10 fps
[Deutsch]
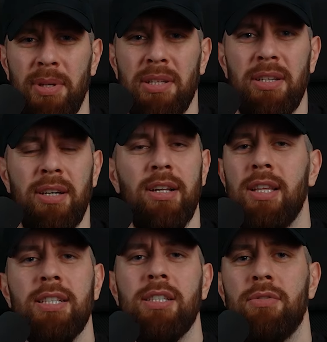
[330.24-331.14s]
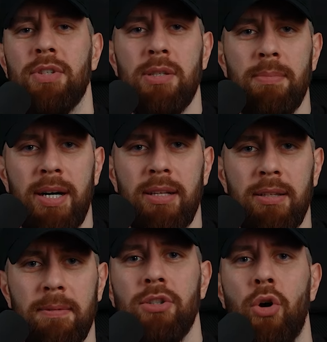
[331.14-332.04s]
bitte? Das ist das, was sie machen.
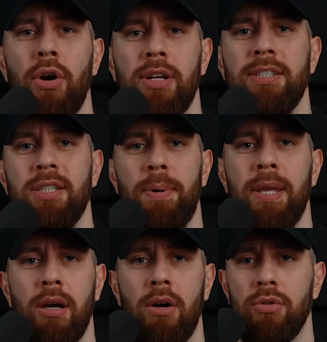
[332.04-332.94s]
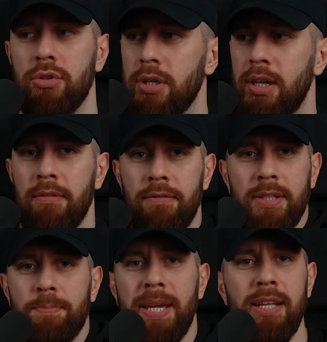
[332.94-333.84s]
Sie heulen sich bei ihr aus.
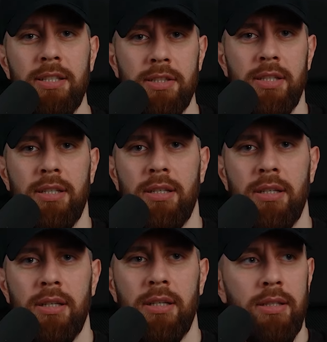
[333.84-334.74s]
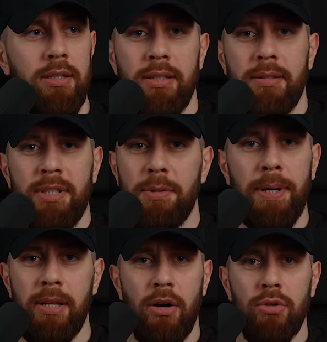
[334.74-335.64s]
Was bringt es dir, dich
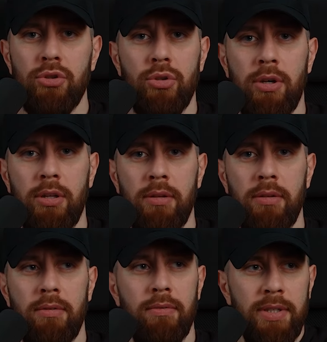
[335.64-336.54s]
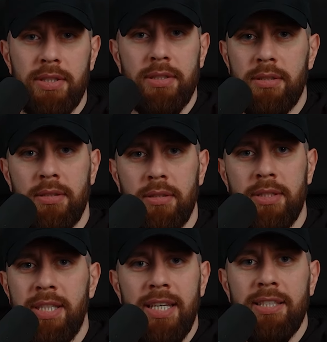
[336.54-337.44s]
bei dir auszuheulen? Was?
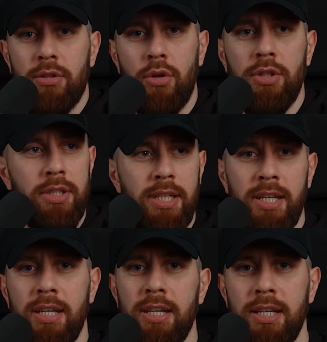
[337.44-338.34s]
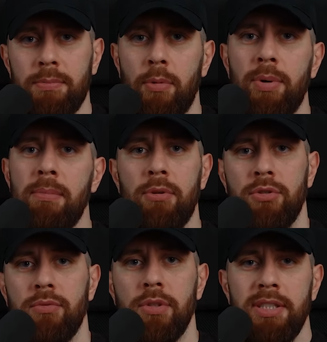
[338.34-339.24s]
Sie ist doch nicht diejenige, die das Problem
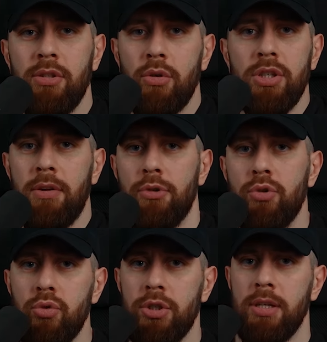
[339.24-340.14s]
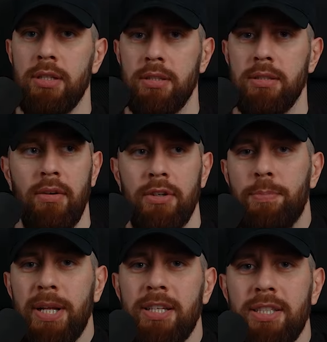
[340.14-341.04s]
lösen. Sie ist auch nicht dafür zuständig. Was
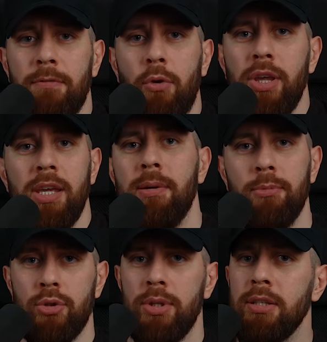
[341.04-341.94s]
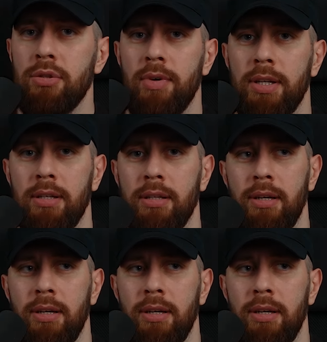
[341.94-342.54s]
bringt es dir vor, ihr emotional zu werden?